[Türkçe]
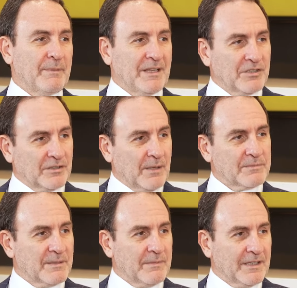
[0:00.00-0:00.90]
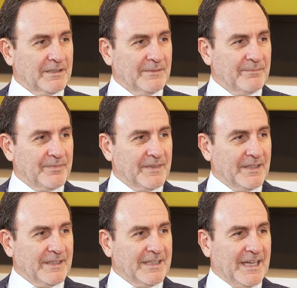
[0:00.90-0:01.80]
Bence tam zamanı
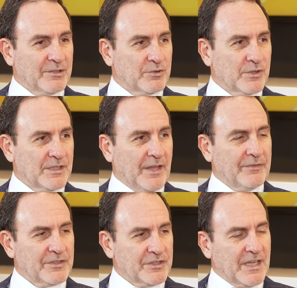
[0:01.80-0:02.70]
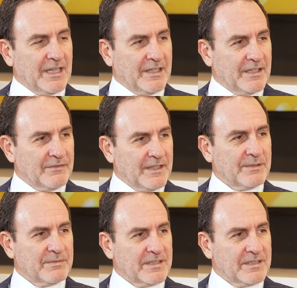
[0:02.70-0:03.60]
yani çünkü yanlış yerlere,
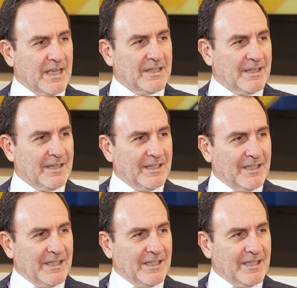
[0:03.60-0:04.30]
verimsiz yerlere